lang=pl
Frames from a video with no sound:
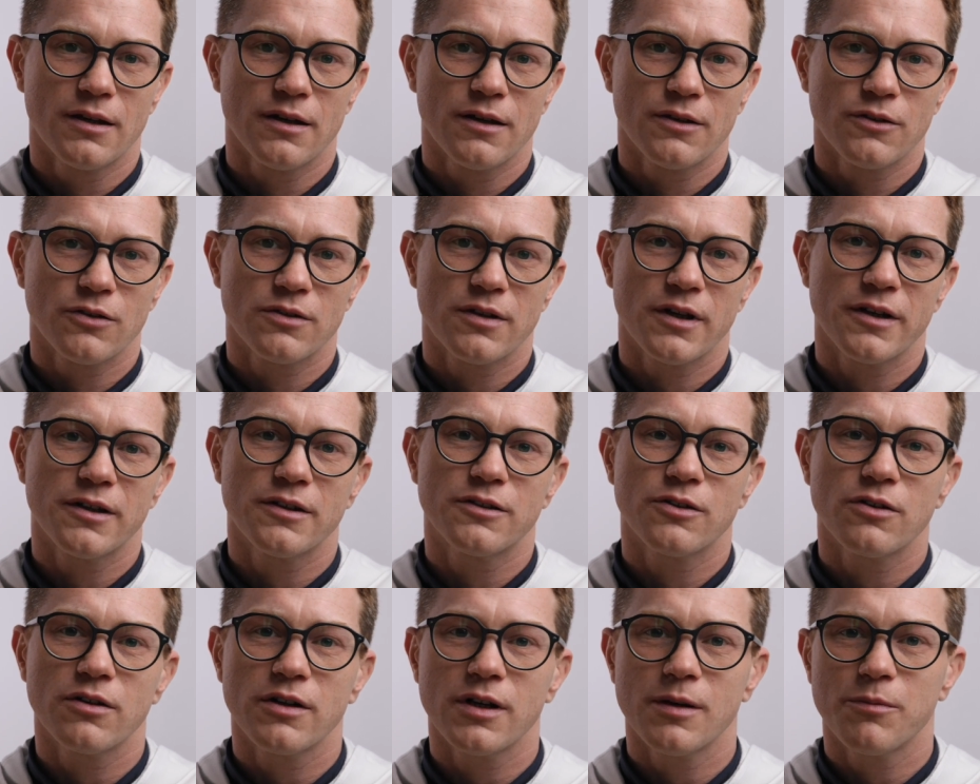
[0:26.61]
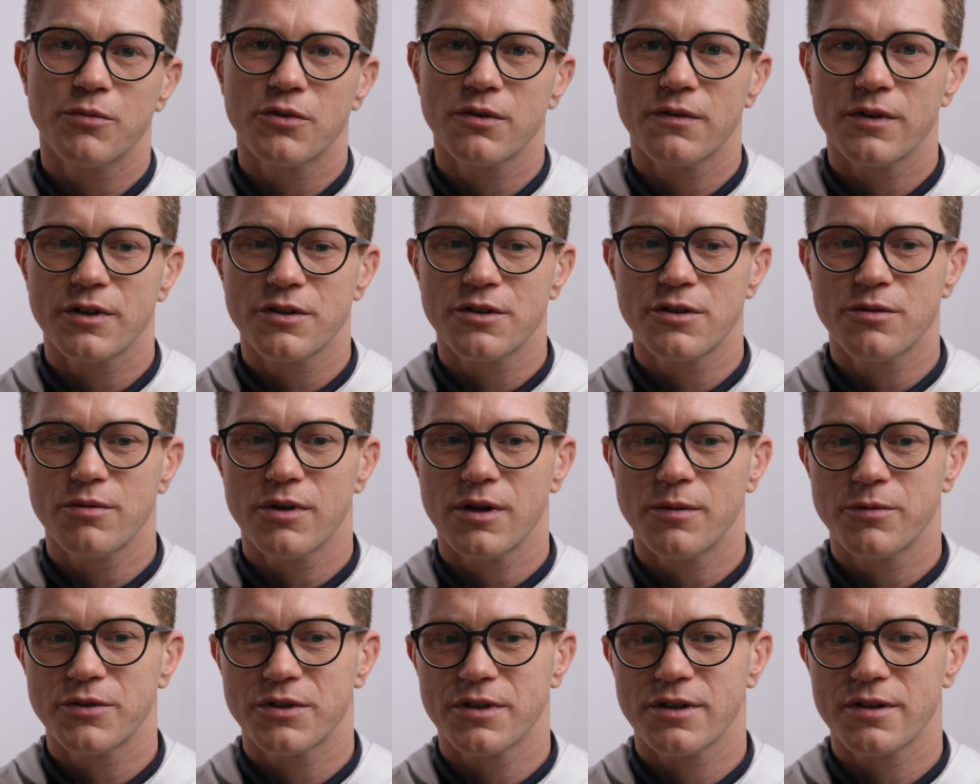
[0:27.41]
to ta ich droga
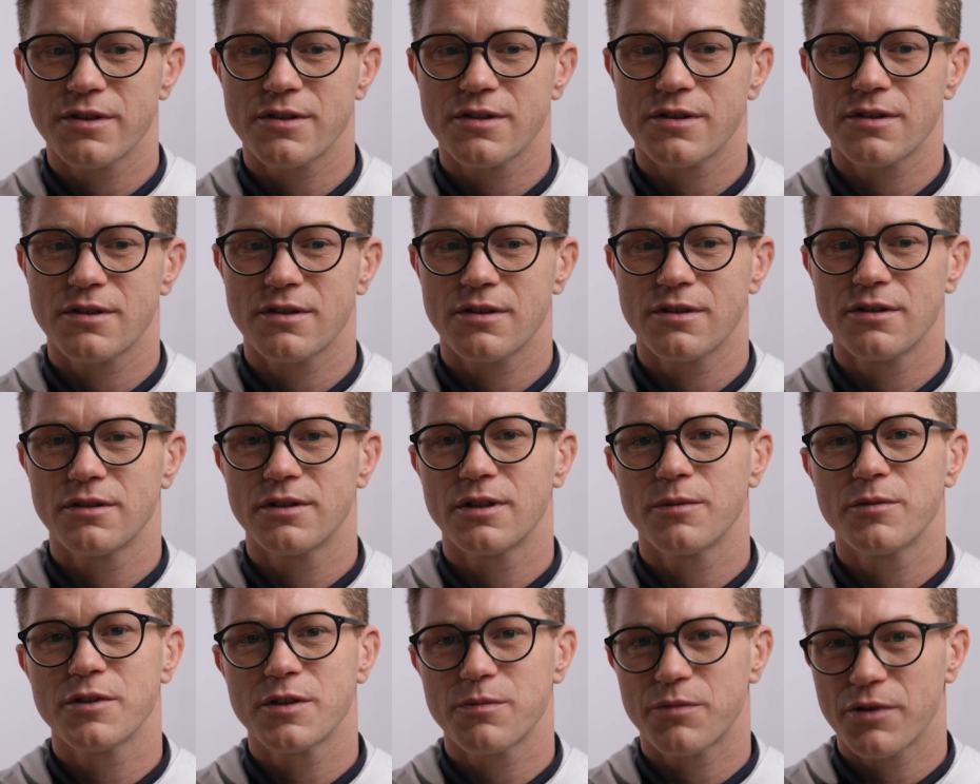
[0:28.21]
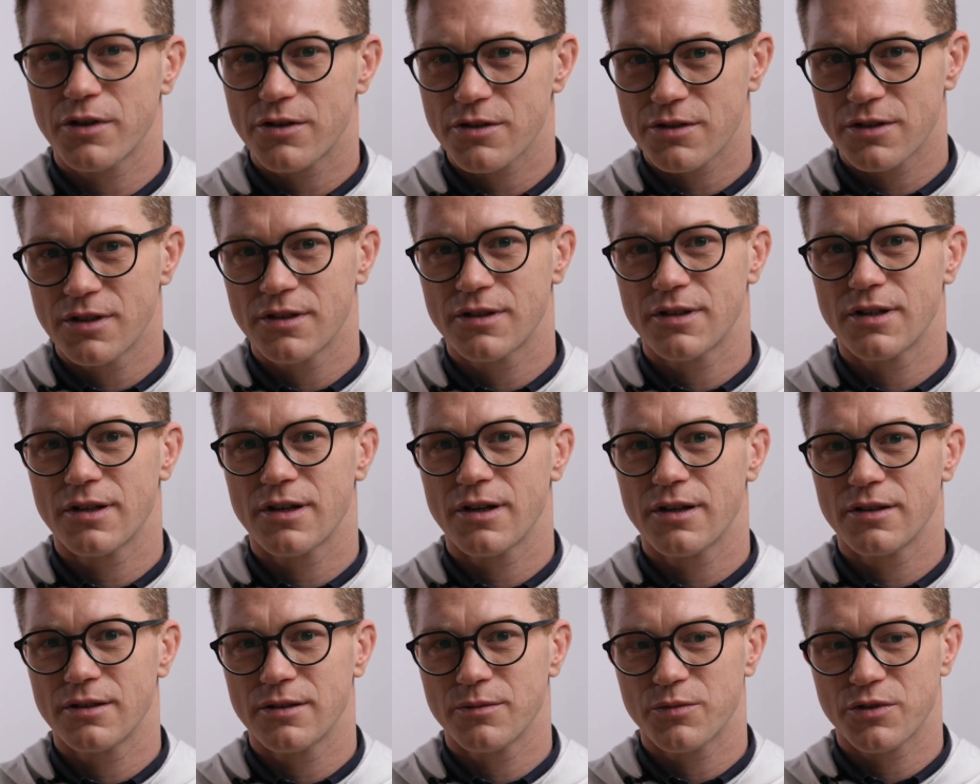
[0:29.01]
prowadziła przez niebezpieczne
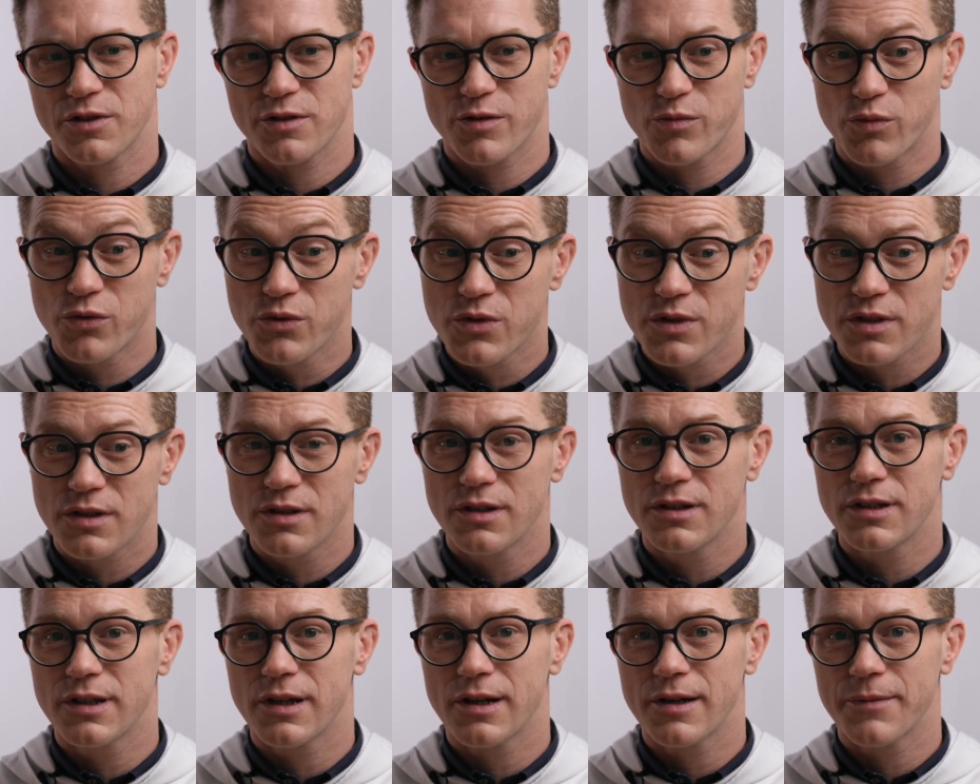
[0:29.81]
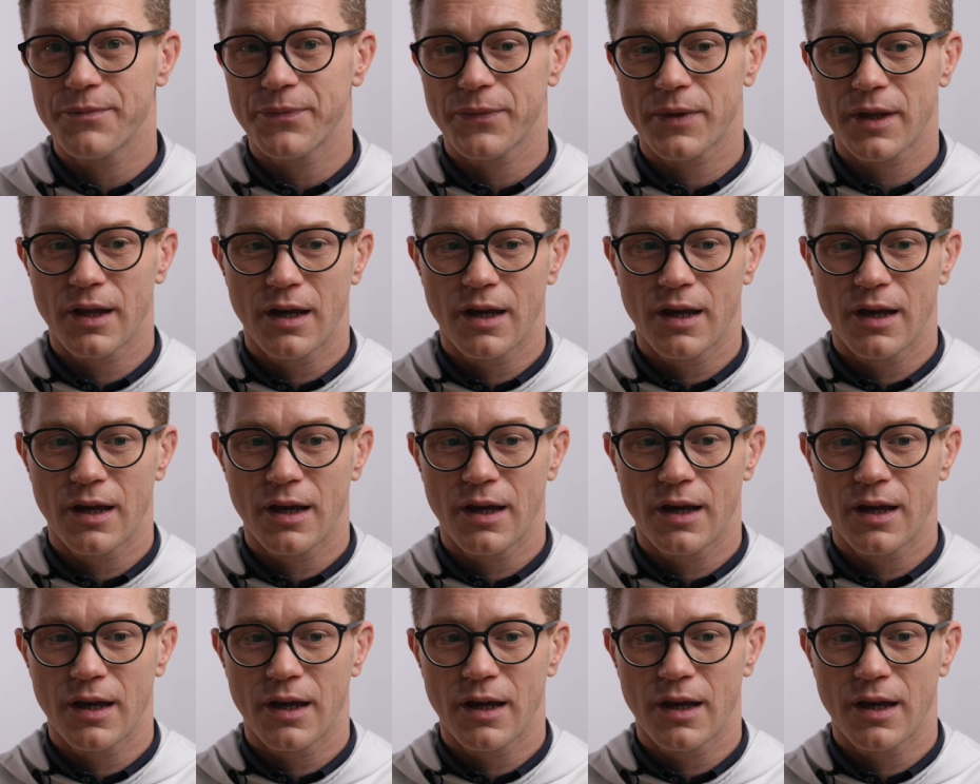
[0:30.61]
tereny, przez pustynię,